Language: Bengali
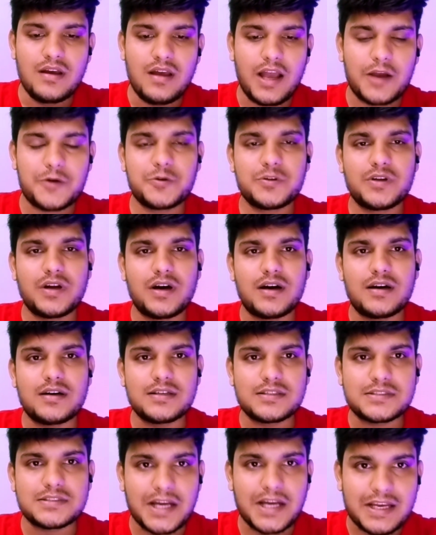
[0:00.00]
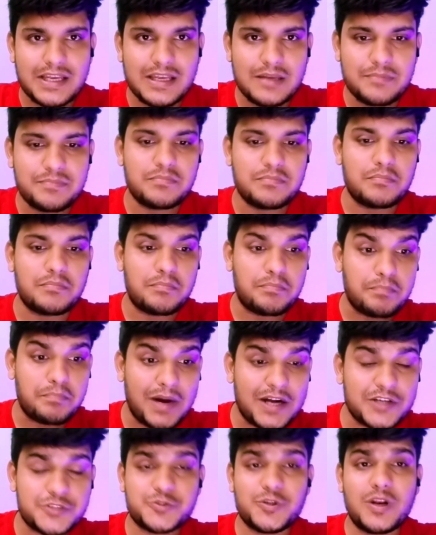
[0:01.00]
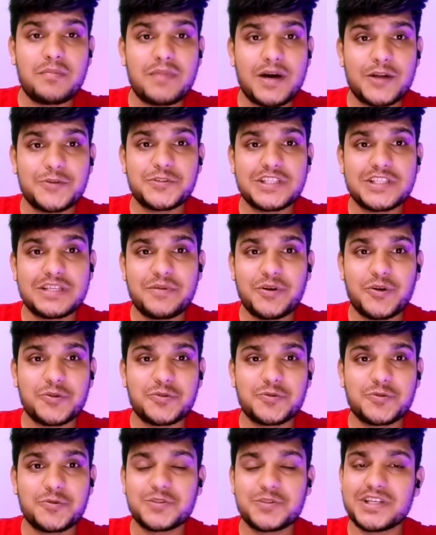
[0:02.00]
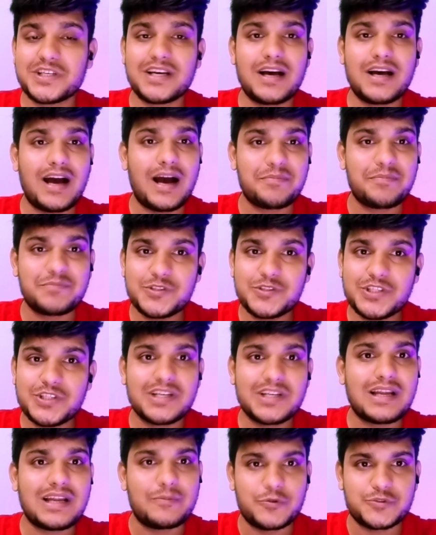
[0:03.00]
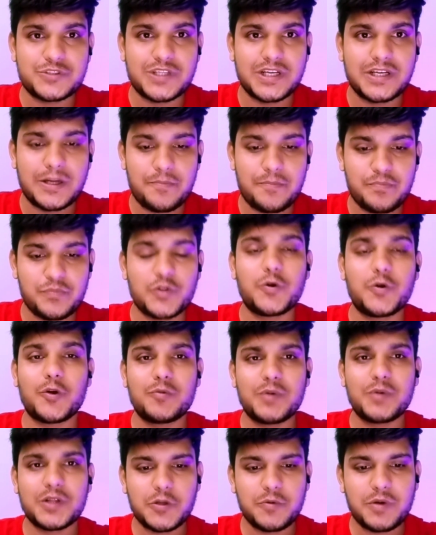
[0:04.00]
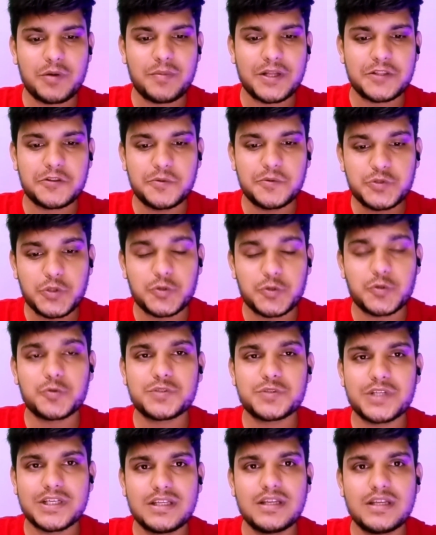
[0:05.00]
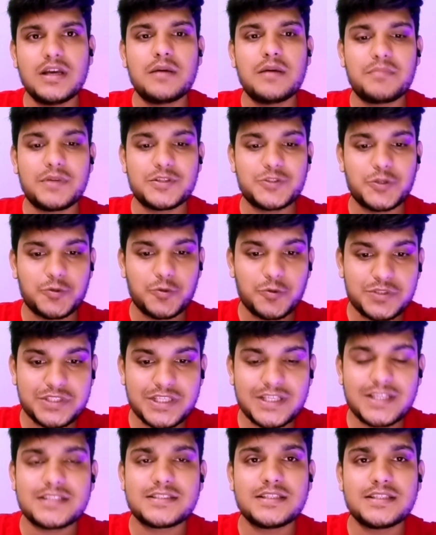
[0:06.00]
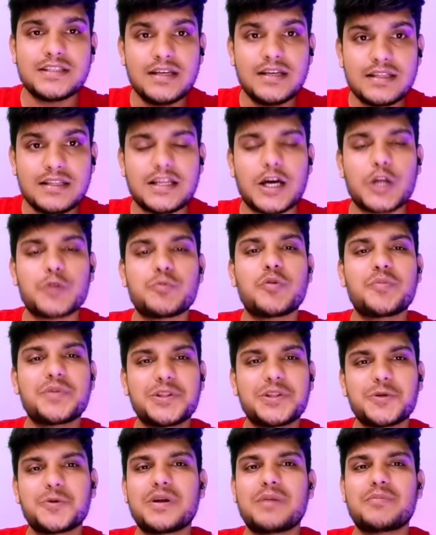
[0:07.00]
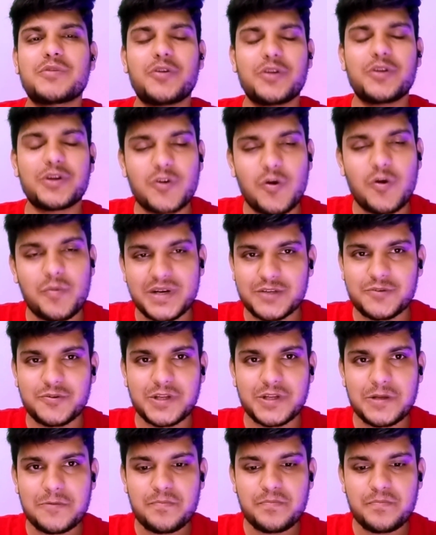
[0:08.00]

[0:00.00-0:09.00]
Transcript: এখন সাকিব পার্সোনাল মানুষ হিসেবে কতটুকু সেটা আপনিও জানেন না আমিও জানি না গণমাধ্যমের মাধ্যমে যতটুকু জানি বা যতটুকু জেনেছি তার উপর ভিত্তি করে আমরা অনেক কমেন্ট করি